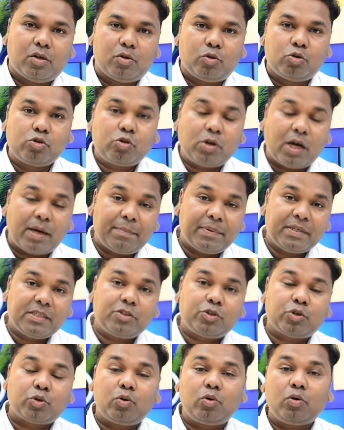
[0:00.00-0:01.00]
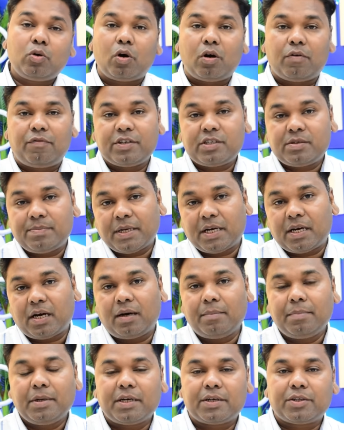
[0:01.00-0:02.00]
दोस्तों आप में से जो लोग ऑफिस में
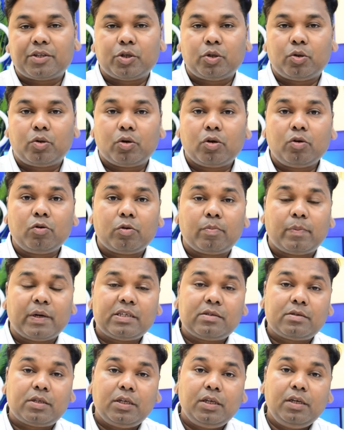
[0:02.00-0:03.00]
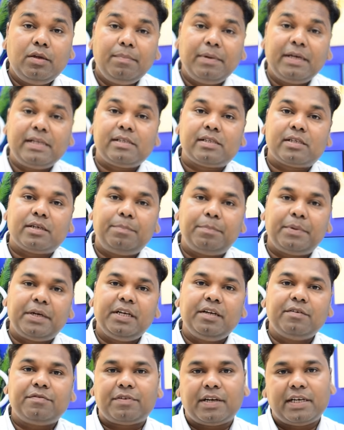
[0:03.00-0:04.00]
काम करते होंगे उनके पास ईमेल से
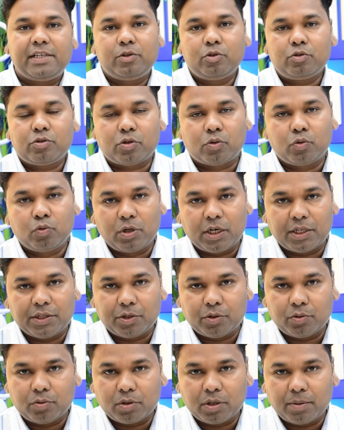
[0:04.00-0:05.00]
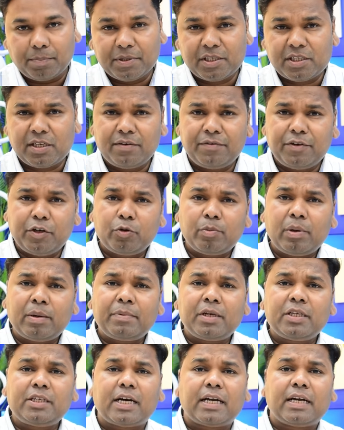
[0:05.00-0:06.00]
पीडीएफ फाइल तो ज़रूर आती होंगी पिछले वीडियो में
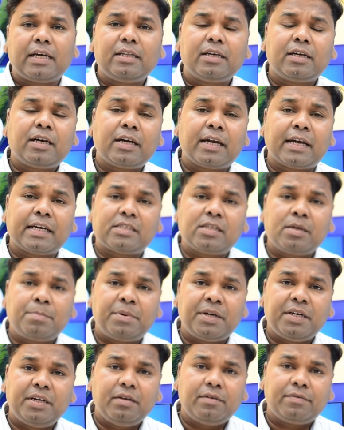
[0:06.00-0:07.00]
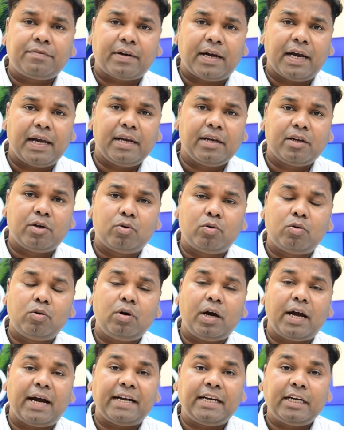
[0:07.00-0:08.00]
हमने जाना था कि कैसे पीडीएफ फाइल
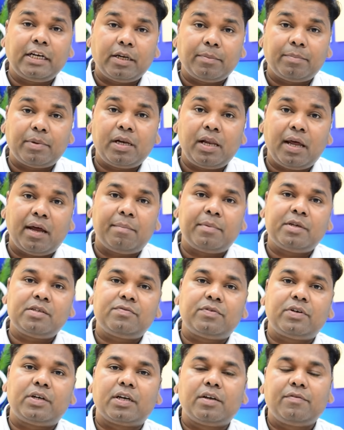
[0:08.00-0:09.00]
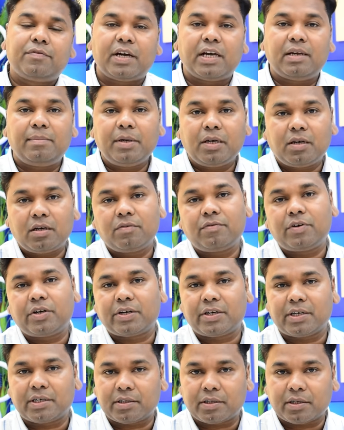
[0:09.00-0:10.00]
को एडिटेबल एमएस वर्ड की फाइल में
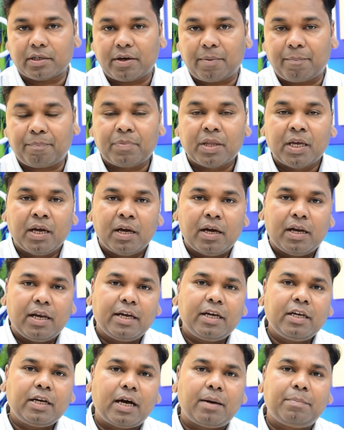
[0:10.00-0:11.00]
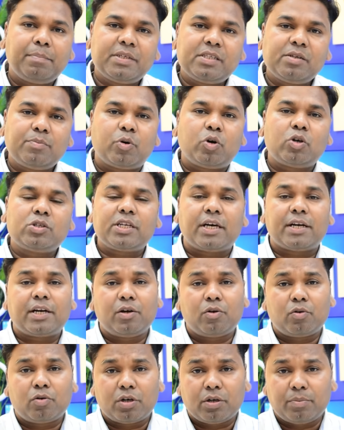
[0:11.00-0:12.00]
कन्वर्ट करते हैं लेकिन आप में से बहुत सारे
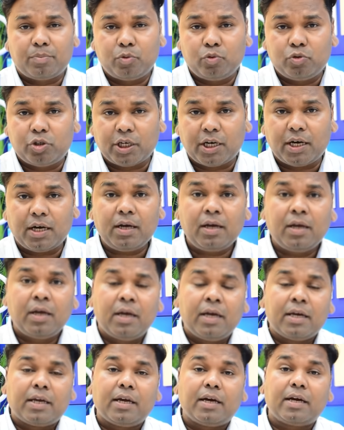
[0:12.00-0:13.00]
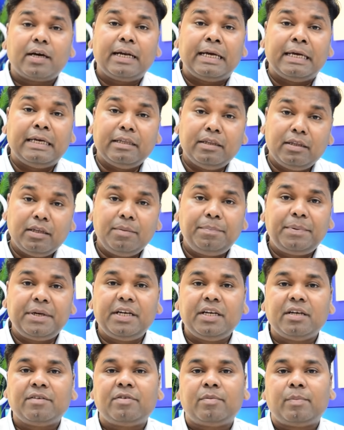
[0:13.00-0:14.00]
लोगों ने पूछा कि अगर हिंदी
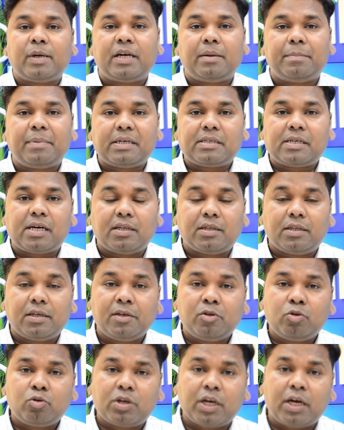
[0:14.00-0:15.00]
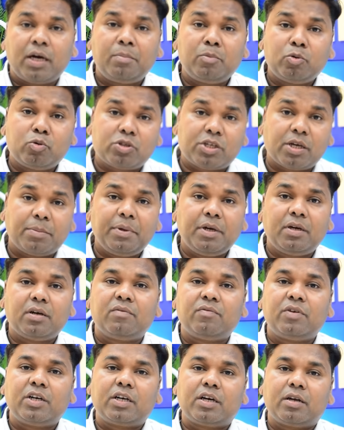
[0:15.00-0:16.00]
पीडीएफ हमारे पास आती है तो क्या हम उसे भी
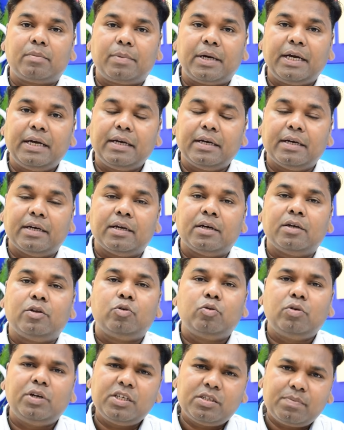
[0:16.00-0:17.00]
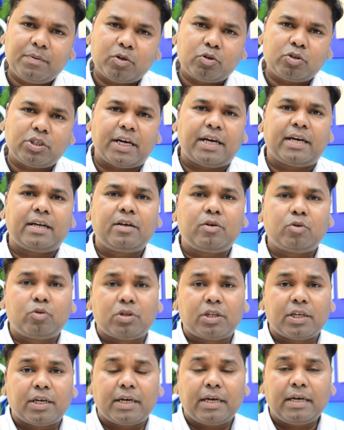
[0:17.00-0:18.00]
कन्वर्ट कर पाएंगे तो इसमें कुछ एरर
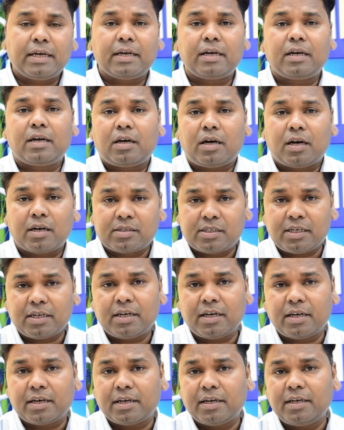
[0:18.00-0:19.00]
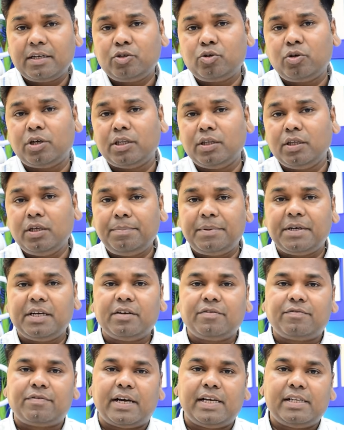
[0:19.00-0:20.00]
होते हैं कि अक्सर करके जो हिंदी
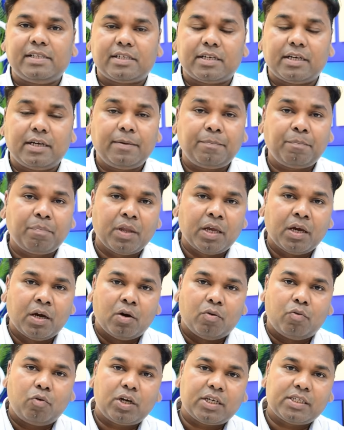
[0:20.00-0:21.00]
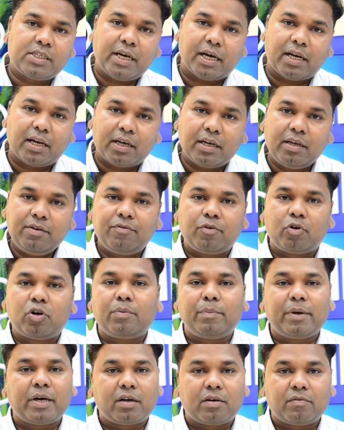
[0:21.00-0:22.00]
पीडीएफ फाइल्स हैं वो किसी अलग ही
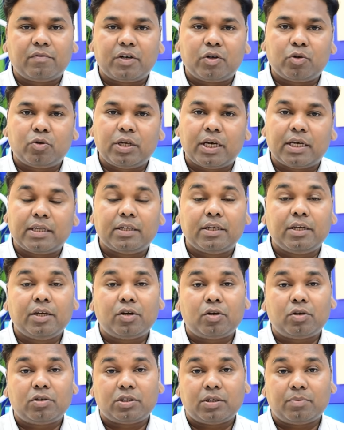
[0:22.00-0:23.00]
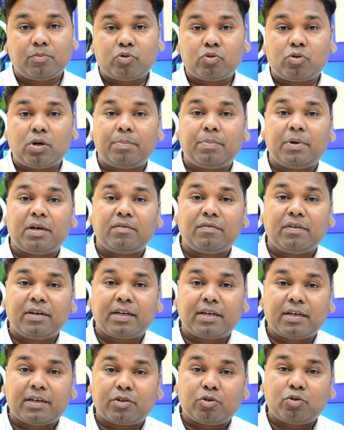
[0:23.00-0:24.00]
फॉन्ट में कन्वर्ट हो जाती हैं और जब उसको आप
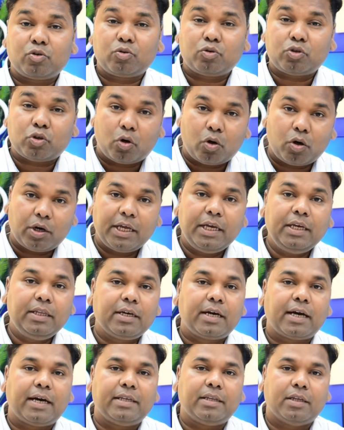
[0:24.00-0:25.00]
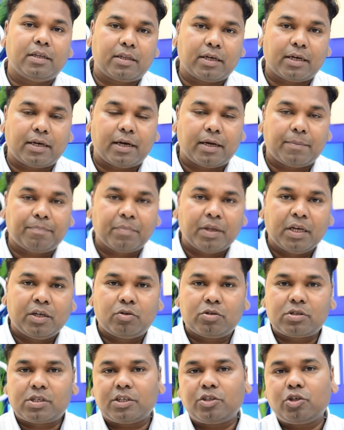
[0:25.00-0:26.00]
कन्वर्ट करते हो तो कुछ और ही दिखाई देता है
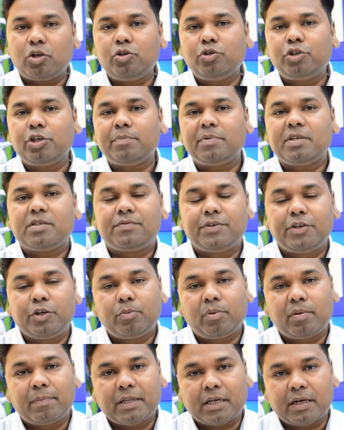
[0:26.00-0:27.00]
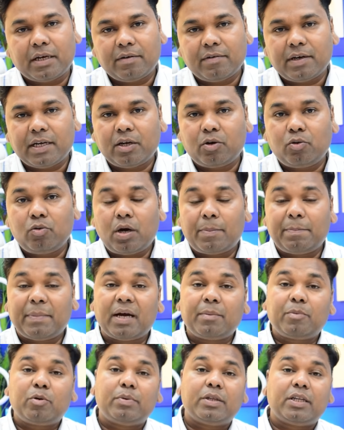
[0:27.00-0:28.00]
तो इसका सोल्यूशन मैं इस वीडियो में बताने वाला हूँ
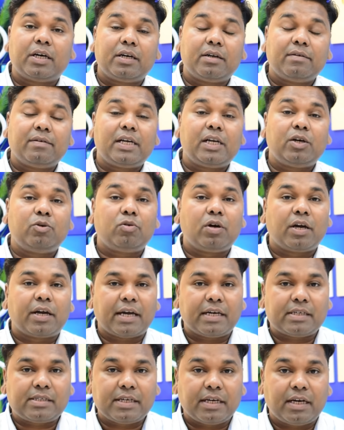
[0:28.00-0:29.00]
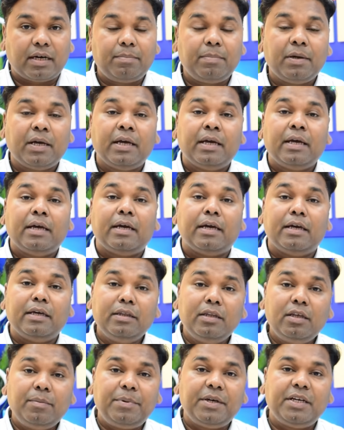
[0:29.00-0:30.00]
मैं आपको बताने वाला हूँ कि कैसे आप
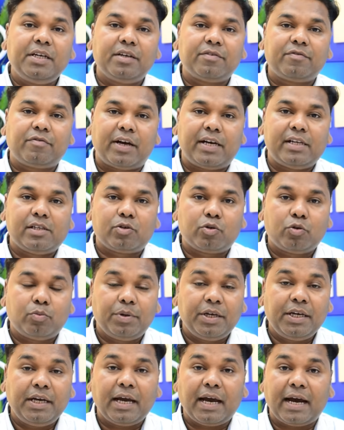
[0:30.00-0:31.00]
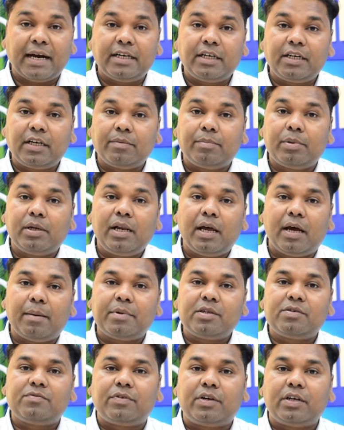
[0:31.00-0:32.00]
हिंदी पीडीएफ फाइल को भी एडिटेबल
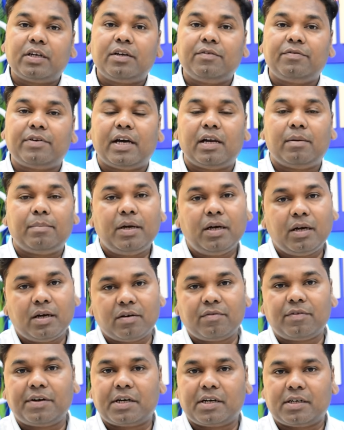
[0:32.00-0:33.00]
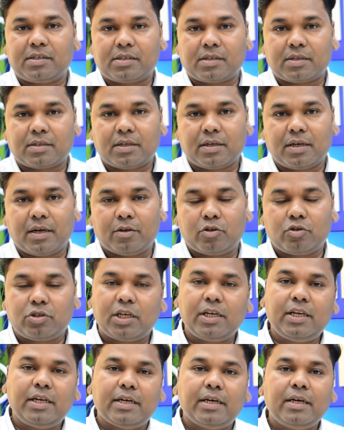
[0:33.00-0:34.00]
एमएस वर्ड की फाइल में कन्वर्ट कर सकते हैं तो
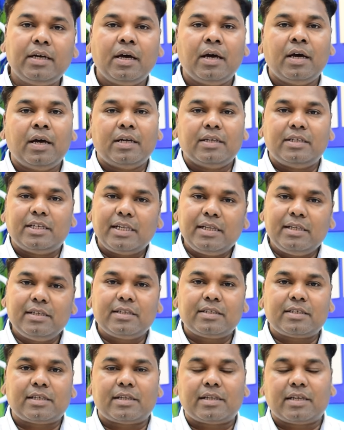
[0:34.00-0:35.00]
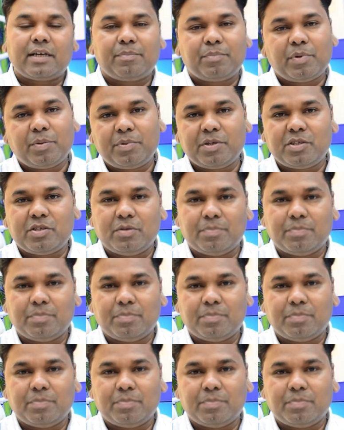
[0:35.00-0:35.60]
चलिए जल्दी से चलते हैं अपने पीसी